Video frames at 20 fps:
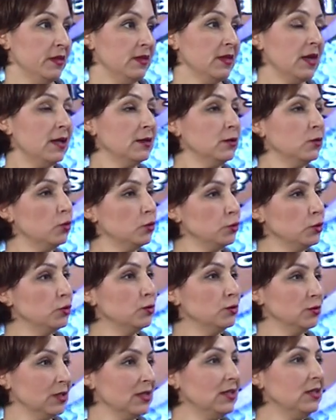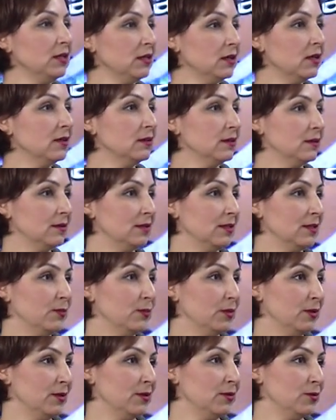Yani kuşun iki kanadı
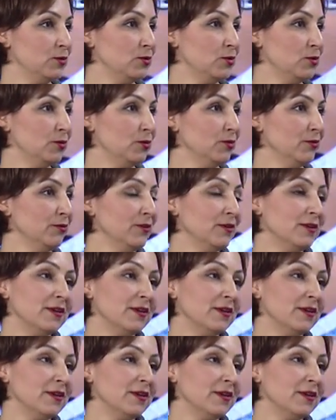gibi düşünün.